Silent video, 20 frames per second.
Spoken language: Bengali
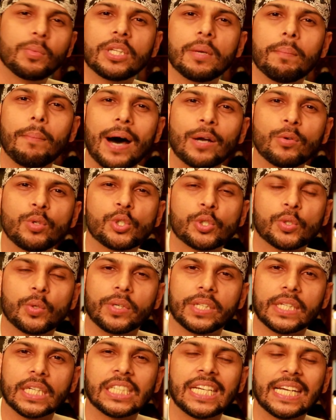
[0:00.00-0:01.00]
মধ্যে মানুষ
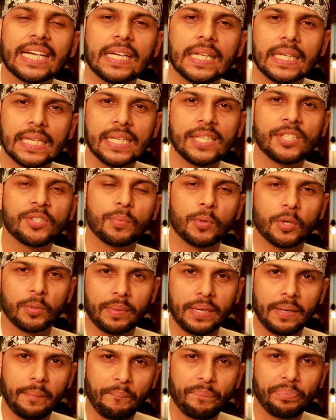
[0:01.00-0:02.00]
কোনটা সেখানে ইজ
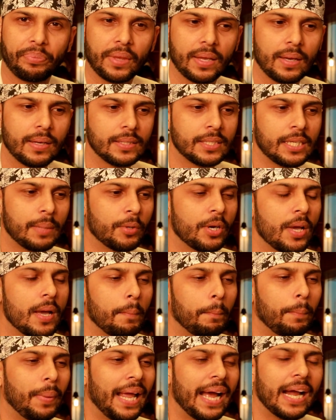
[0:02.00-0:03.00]
বলবেন যেমন
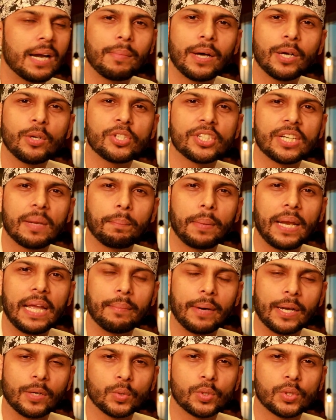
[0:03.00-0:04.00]
প্লেয়ার মানুষ না প্লে
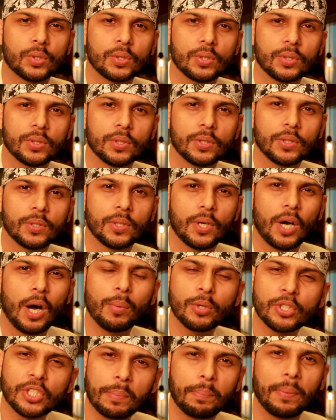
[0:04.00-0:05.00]
মানুষ
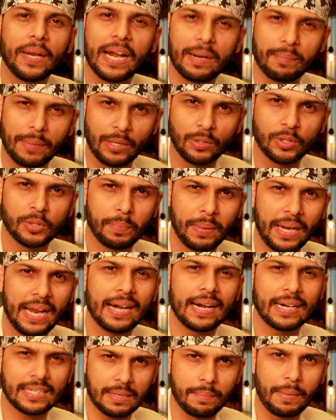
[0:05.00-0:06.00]
অবশ্যই প্লেয়ার মানুষ
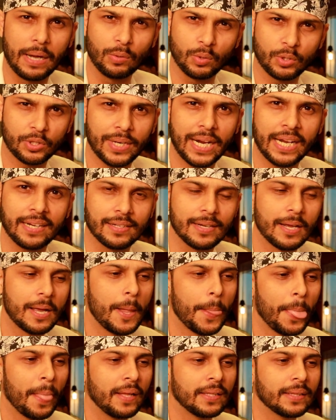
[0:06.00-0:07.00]
প্লেয়ার একটা মানুষ রাইট
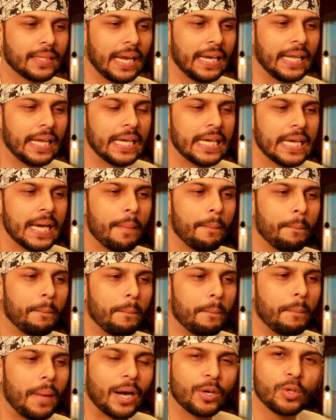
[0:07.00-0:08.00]
তাহলে
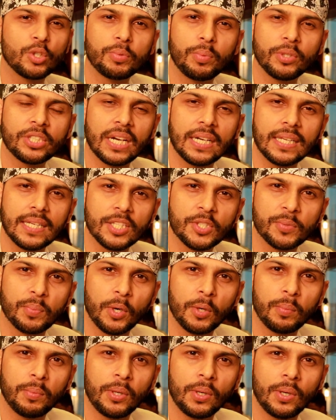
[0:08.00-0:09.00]
মানুষ বোঝালে ইজ
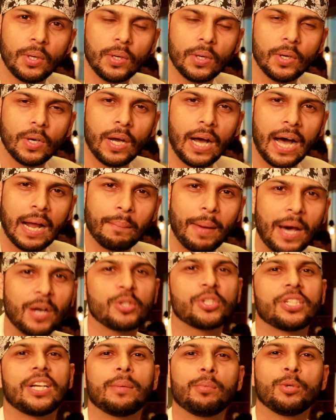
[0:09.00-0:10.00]
বলবো আর
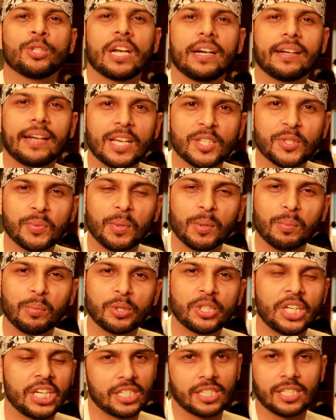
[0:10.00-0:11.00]
মানুষ না বোঝালে ডাস বলবো
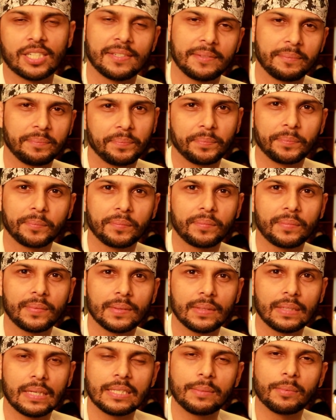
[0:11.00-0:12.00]
শেষ
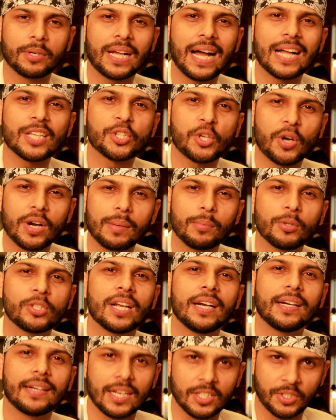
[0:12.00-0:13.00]
যেমন কাজ করা
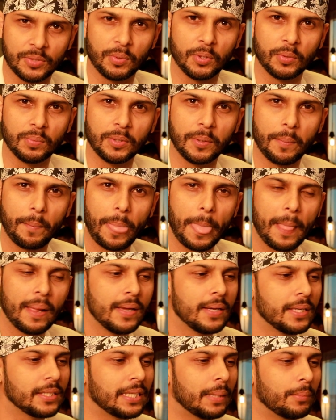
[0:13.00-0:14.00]
বোঝালে ডাস বলবো
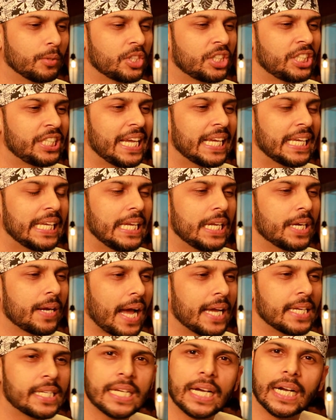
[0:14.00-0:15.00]
যেমন সে কি
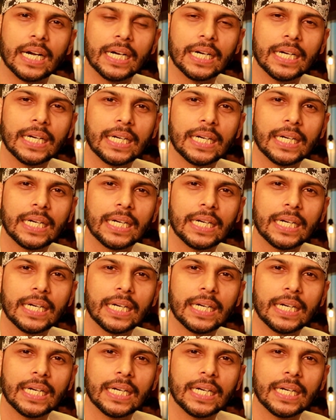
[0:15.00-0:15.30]
রাইটার